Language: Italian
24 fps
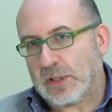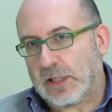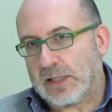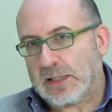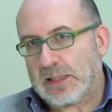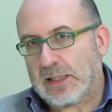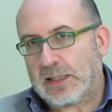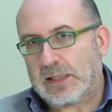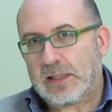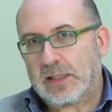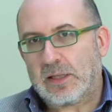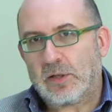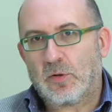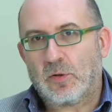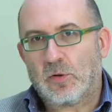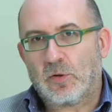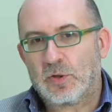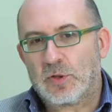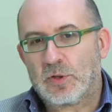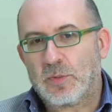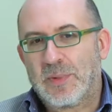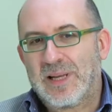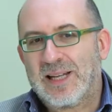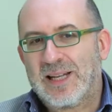tante altre
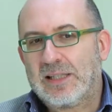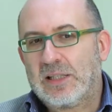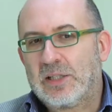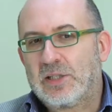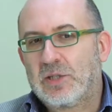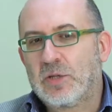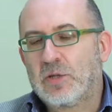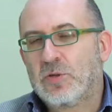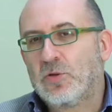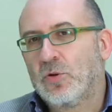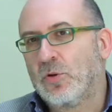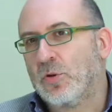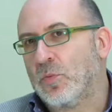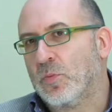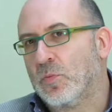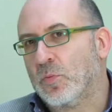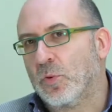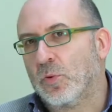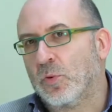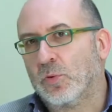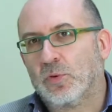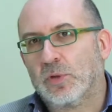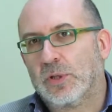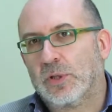cose, ma è la descrizione di un
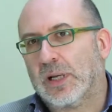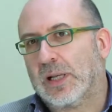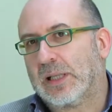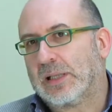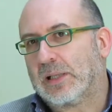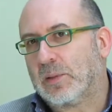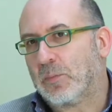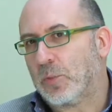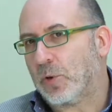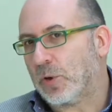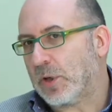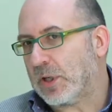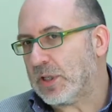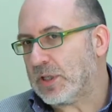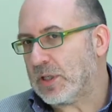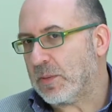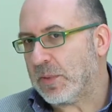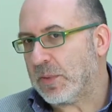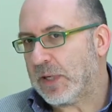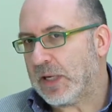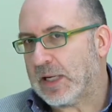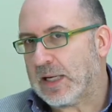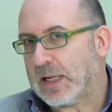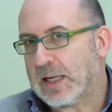mondo dell'alta borghesia
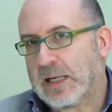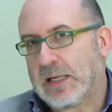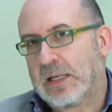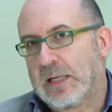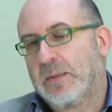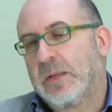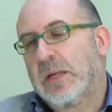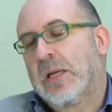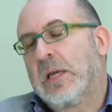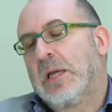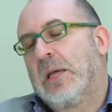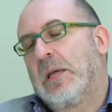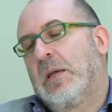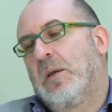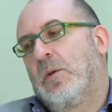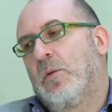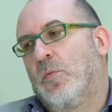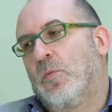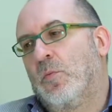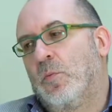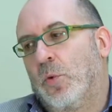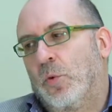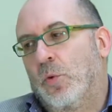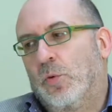americana,
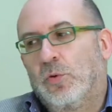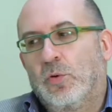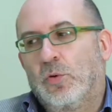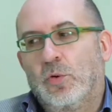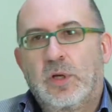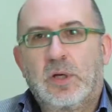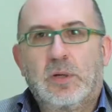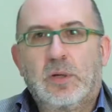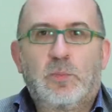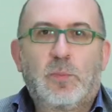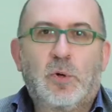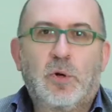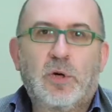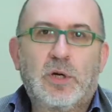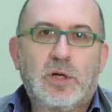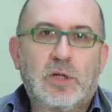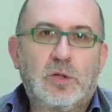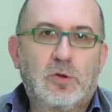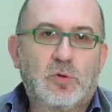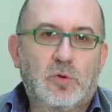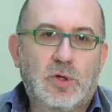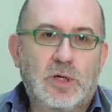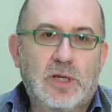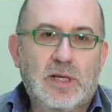un mondo che poi
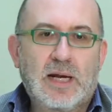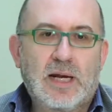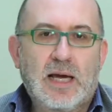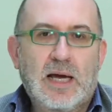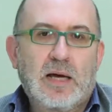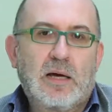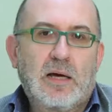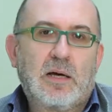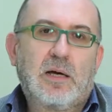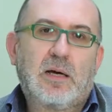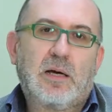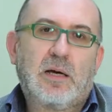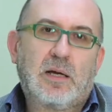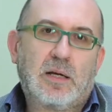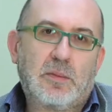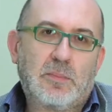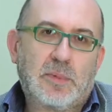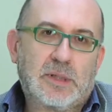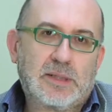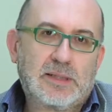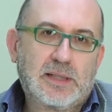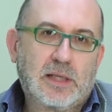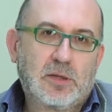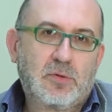ritornerà
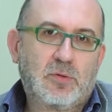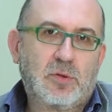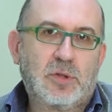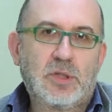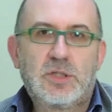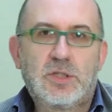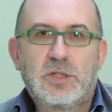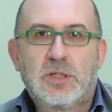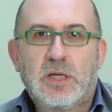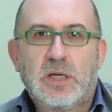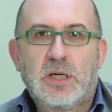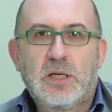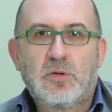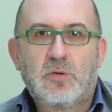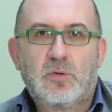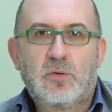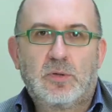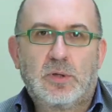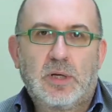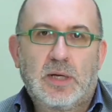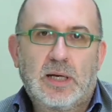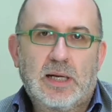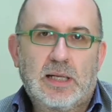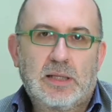ribaltato di
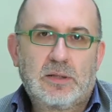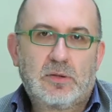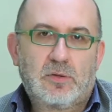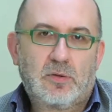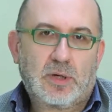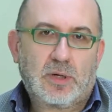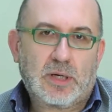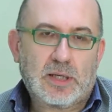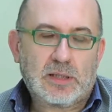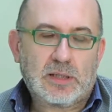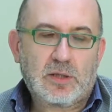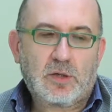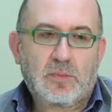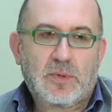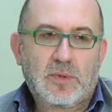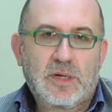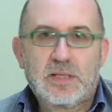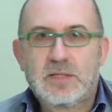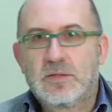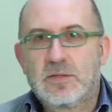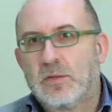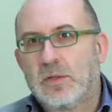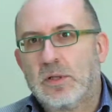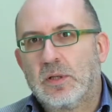segno nell'altro grande
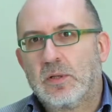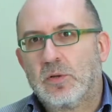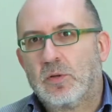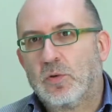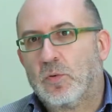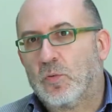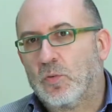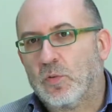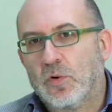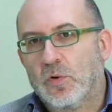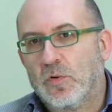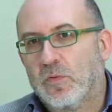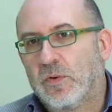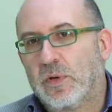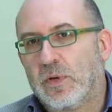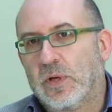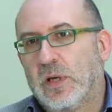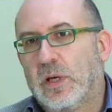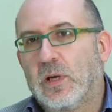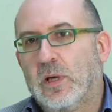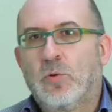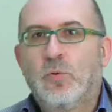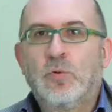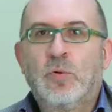romanzo di Tom Wolfe
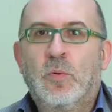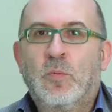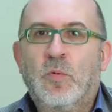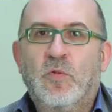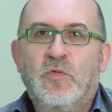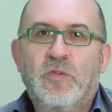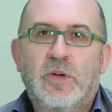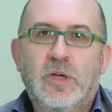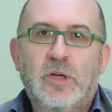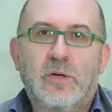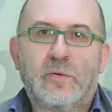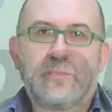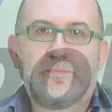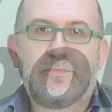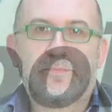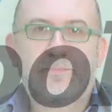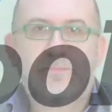che è Un uomo vero.